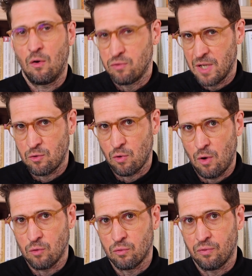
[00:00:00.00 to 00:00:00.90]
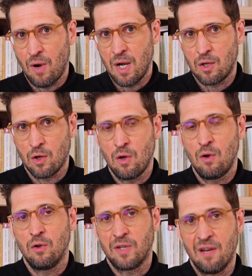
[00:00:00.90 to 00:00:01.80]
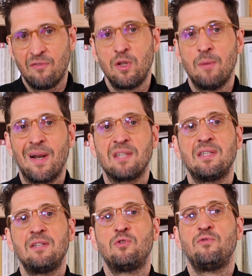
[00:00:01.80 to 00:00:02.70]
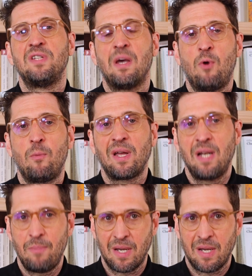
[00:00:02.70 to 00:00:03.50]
en vous assurant toutefois que le téléphone est placé suffisamment près de la